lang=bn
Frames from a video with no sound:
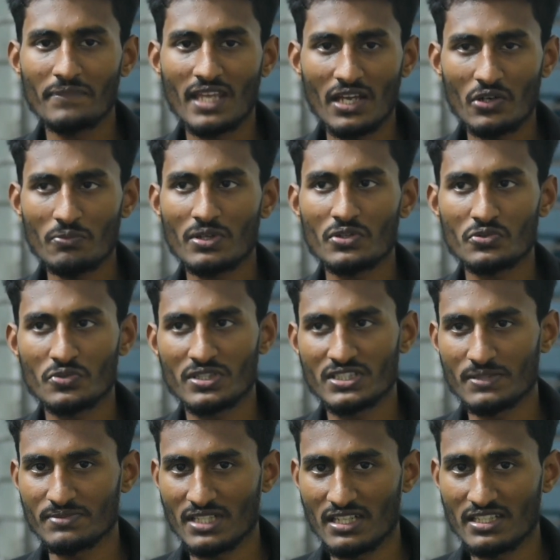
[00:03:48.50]
কেন মানুষ
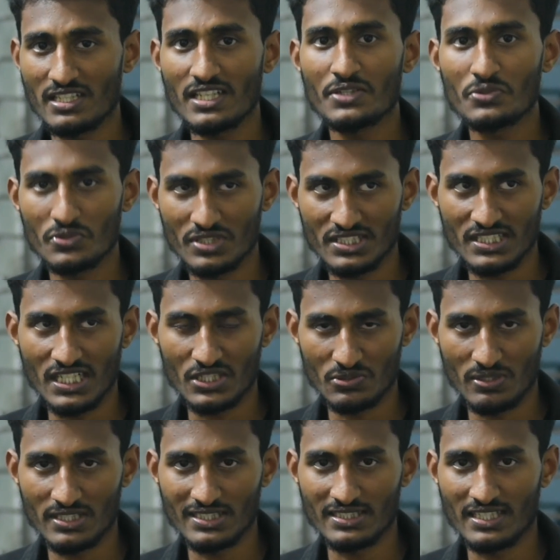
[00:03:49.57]
হোয়াটসঅ্যাপ চ্যানেল ডিলিট করতে চায়
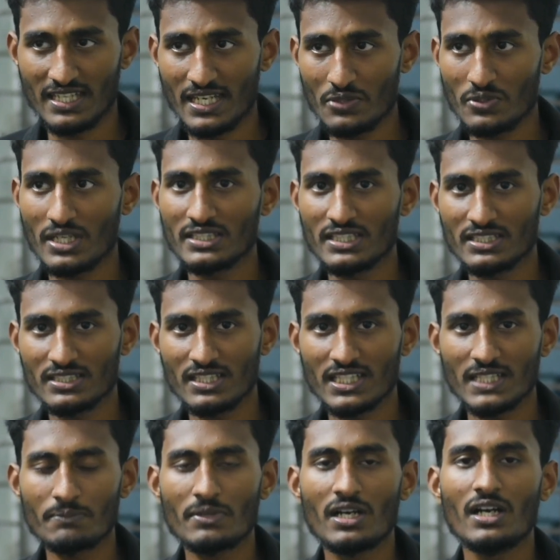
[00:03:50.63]
আসলে তাদের কেন কাজে আসে না
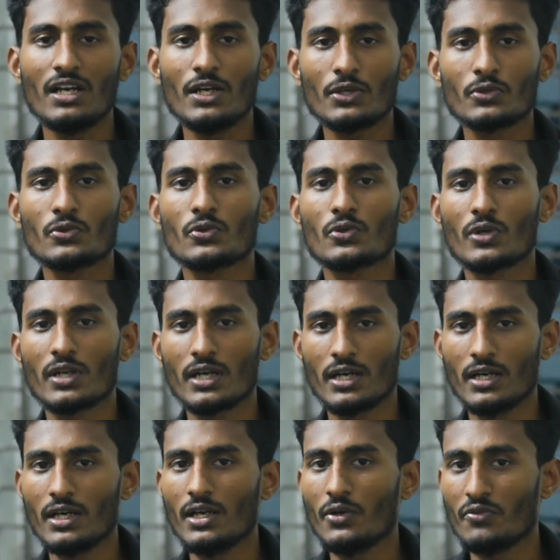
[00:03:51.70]
কিংবা গ্রো করা
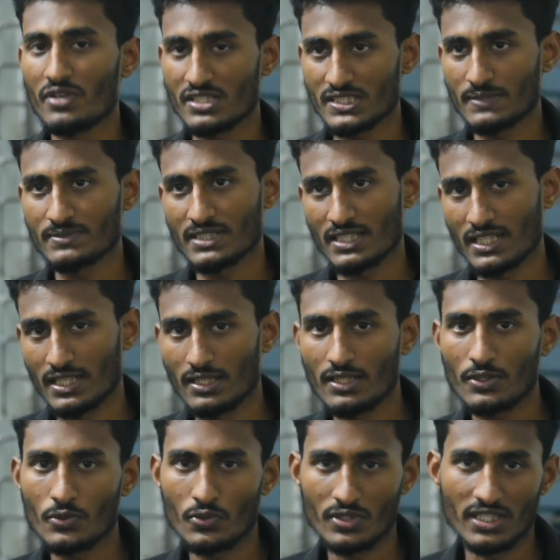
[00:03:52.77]
হোয়াটসঅ্যাপ চ্যানেল
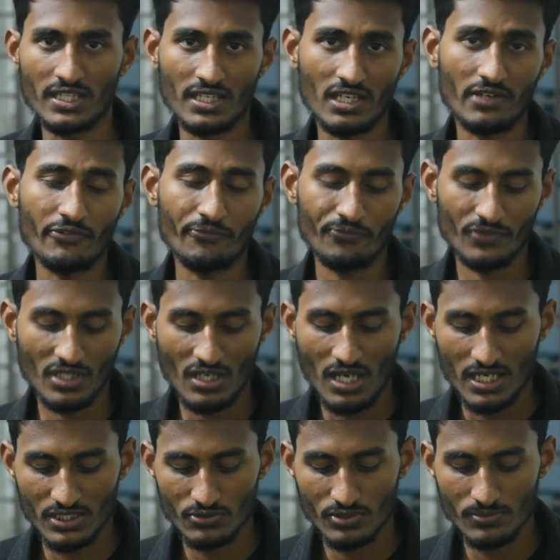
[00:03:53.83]
কঠিন কেন
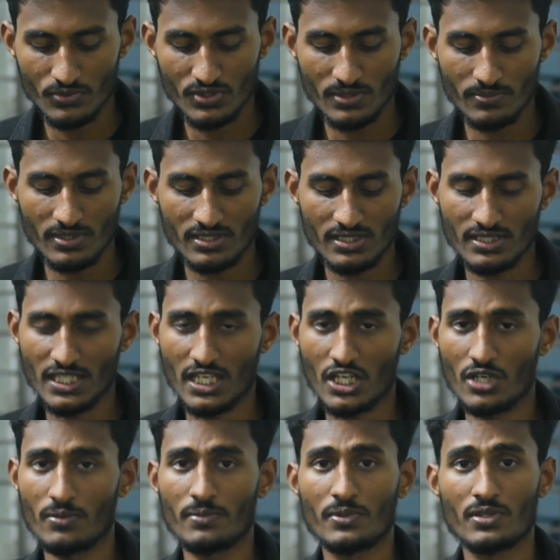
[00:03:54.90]
আশা করি বুঝতে পেরেছেন দেখা
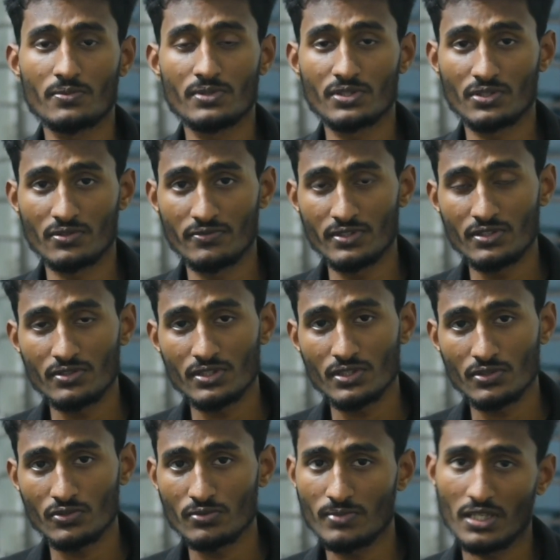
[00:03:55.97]
হবে পরবর্তী কোনো ভিডিওতে
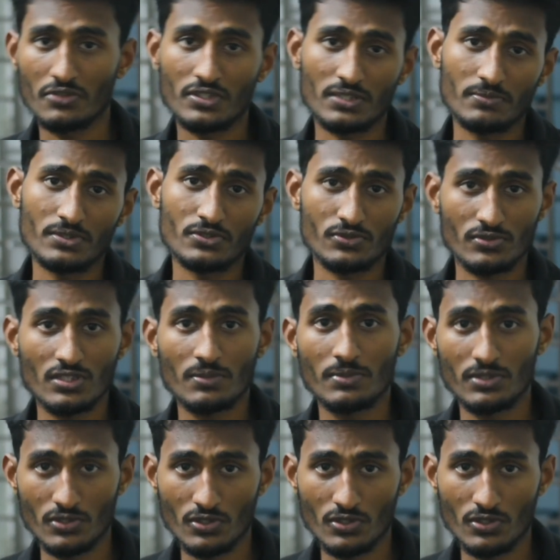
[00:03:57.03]
ততক্ষণ ভালো থাকবেন সুস্থ থাকবেন